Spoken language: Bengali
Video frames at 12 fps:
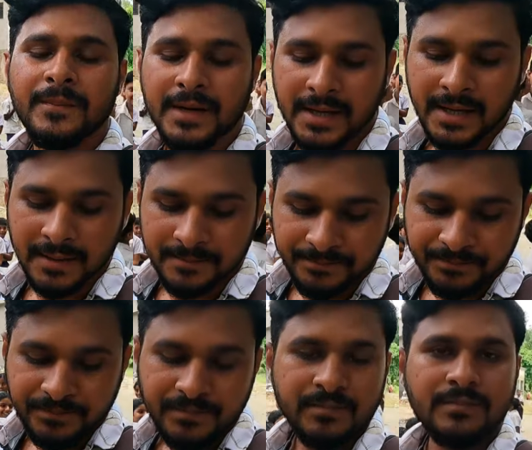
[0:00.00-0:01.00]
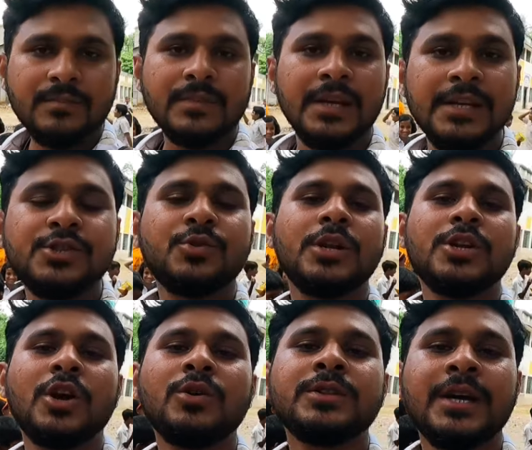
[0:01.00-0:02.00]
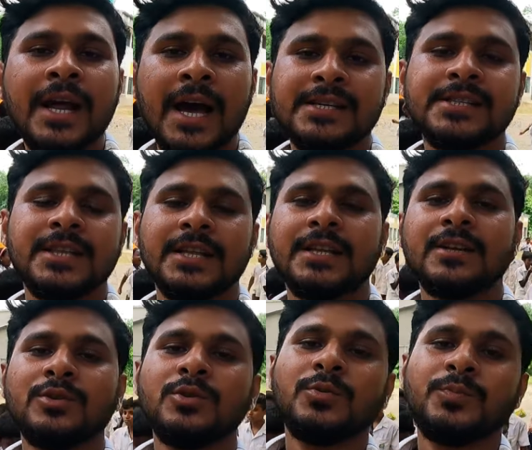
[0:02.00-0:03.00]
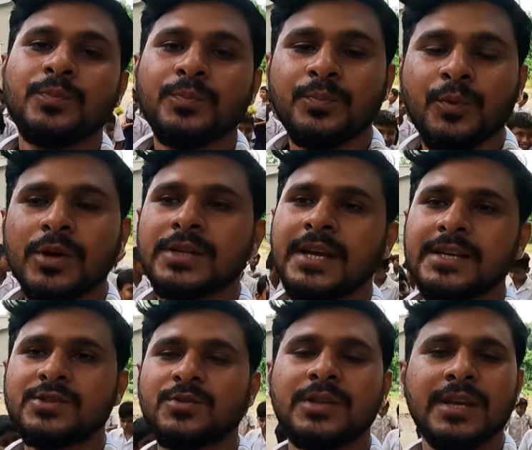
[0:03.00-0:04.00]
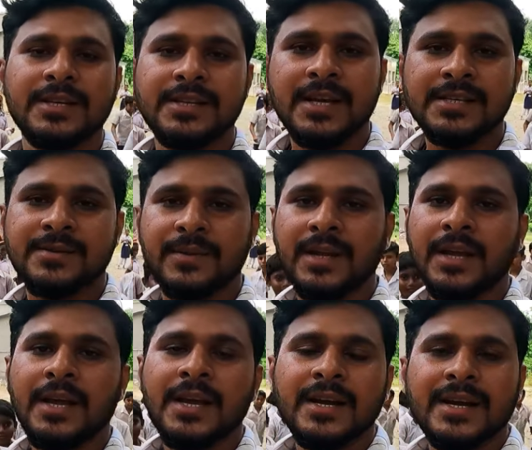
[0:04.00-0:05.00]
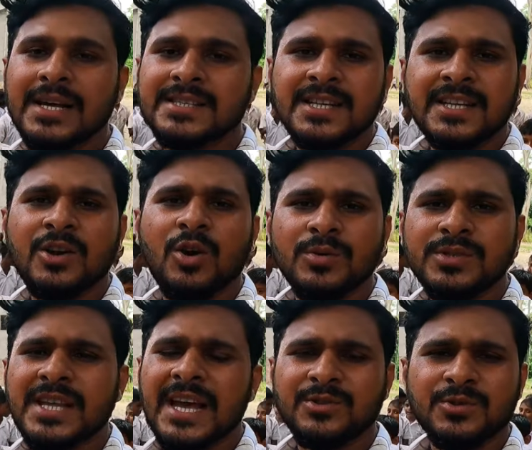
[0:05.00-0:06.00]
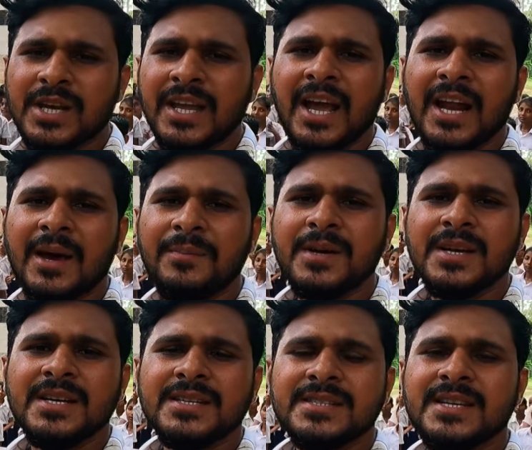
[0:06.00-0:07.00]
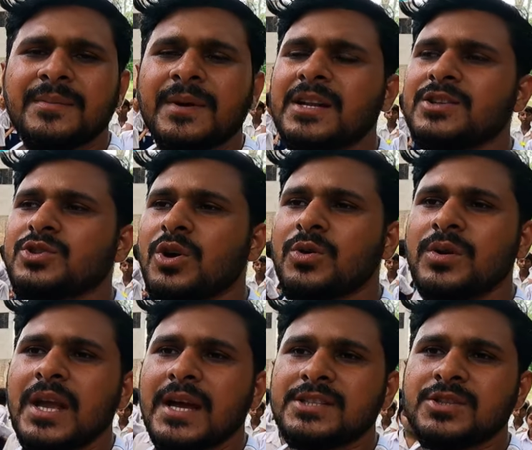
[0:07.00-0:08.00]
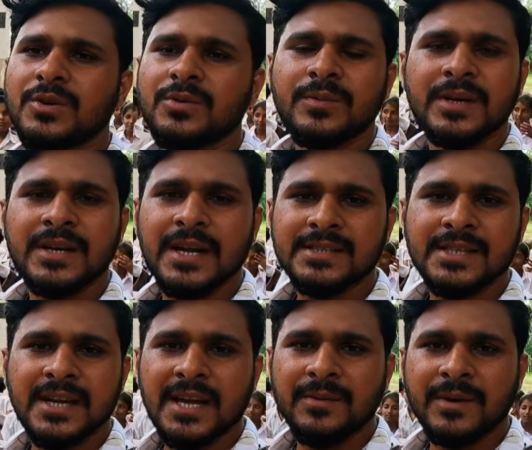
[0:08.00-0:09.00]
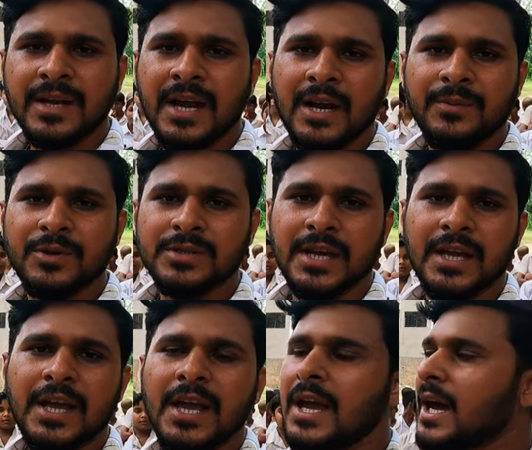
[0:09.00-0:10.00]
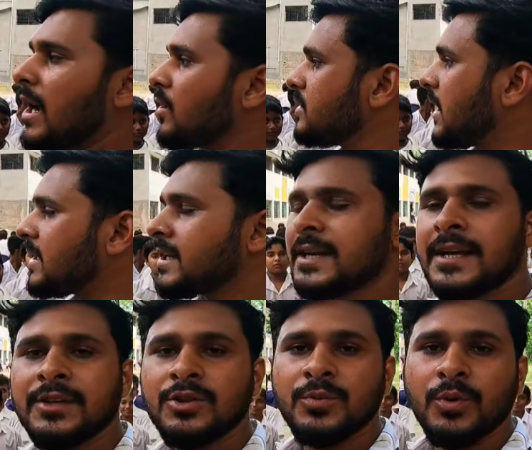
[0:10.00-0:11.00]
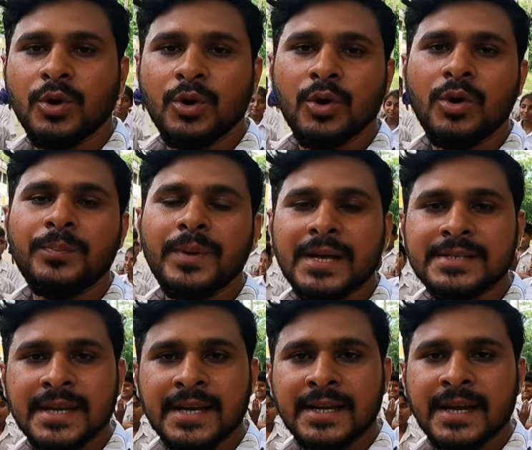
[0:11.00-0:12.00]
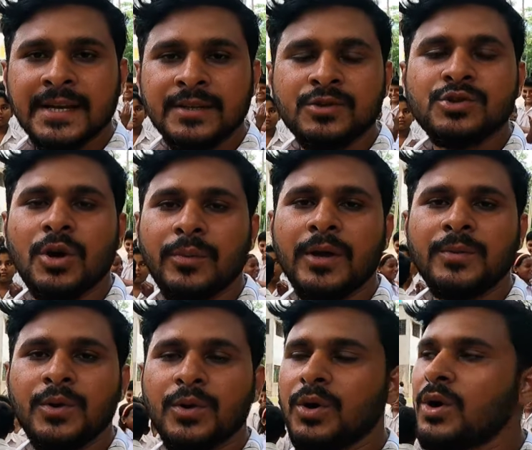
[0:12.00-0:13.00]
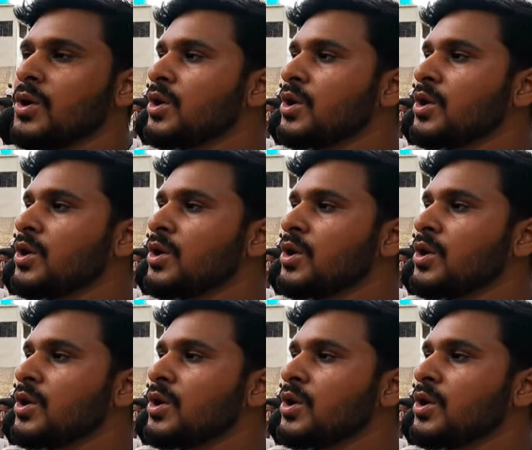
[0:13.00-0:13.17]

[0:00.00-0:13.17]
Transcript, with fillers: মানে স্কুলে যখন তারা আসে তাদের কিন্তু পড়ে যায় স্কুল থেকে ঠিক আছে মানে রাস্তাটার অবস্থা এতটাই খারাপ যে মানে যখনই আসে তখন মানে রাস্তাটা একেবারে খারাপ হয়ে যায় আর দাদাটা কিন্তু বলল প্লাস এখানকার কিন্তু সবাই বলল